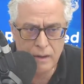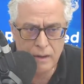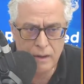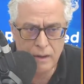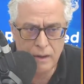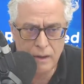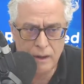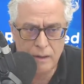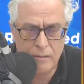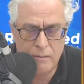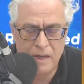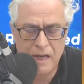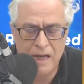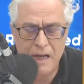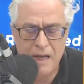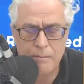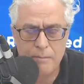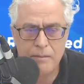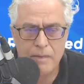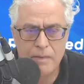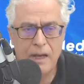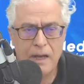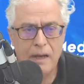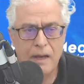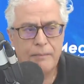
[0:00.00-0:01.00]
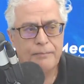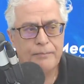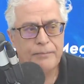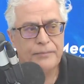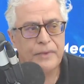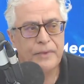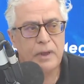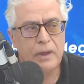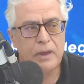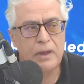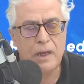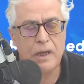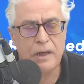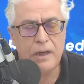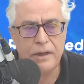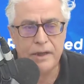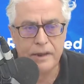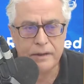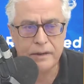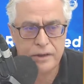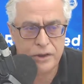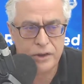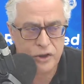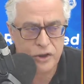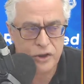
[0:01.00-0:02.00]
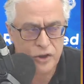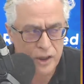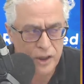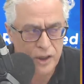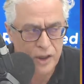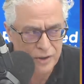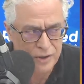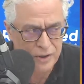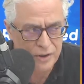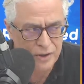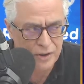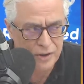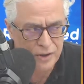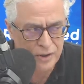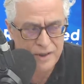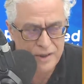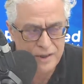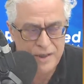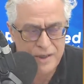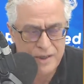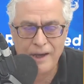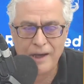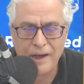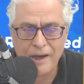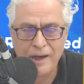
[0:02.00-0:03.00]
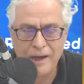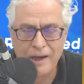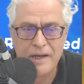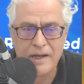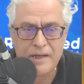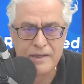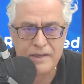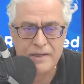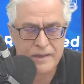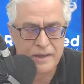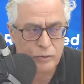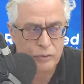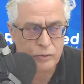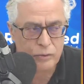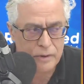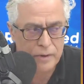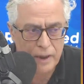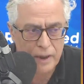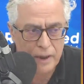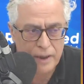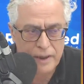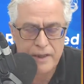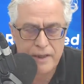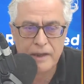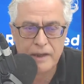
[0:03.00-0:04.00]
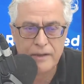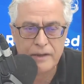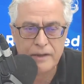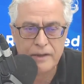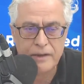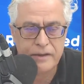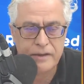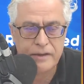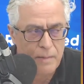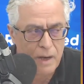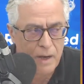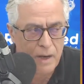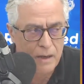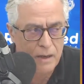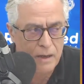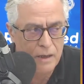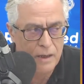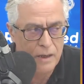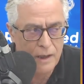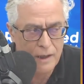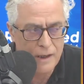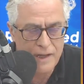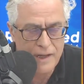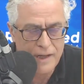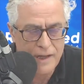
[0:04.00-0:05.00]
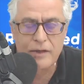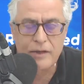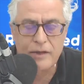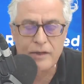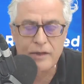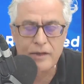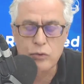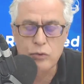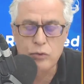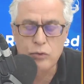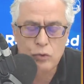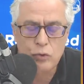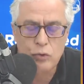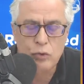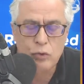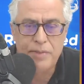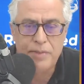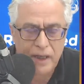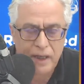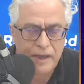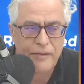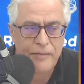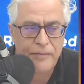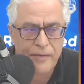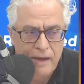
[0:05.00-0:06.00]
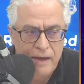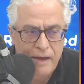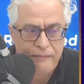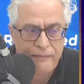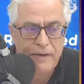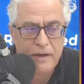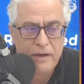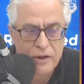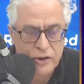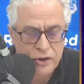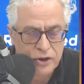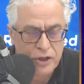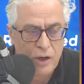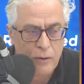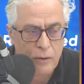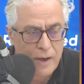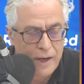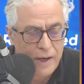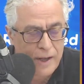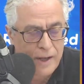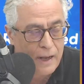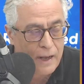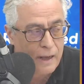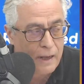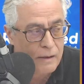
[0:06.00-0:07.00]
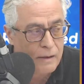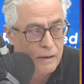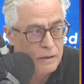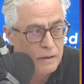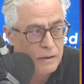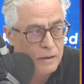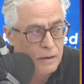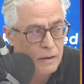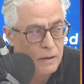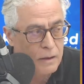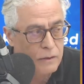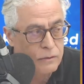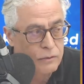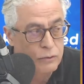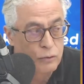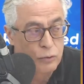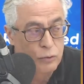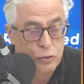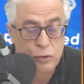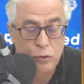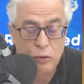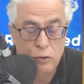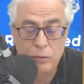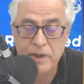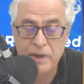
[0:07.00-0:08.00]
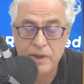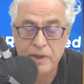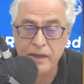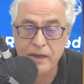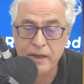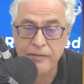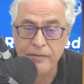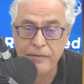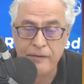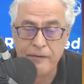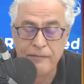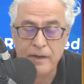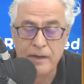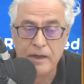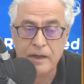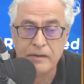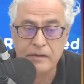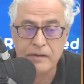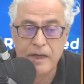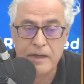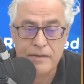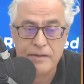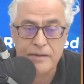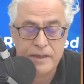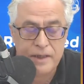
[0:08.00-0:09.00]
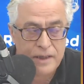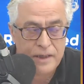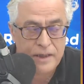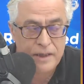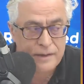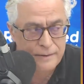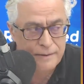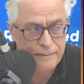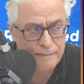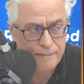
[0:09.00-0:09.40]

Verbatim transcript: المهمة هي الاحتجاج هي أعلى الصوت هي الكتابة لكن نزول بكثافة للشوارع نزول بكثافة للتنديد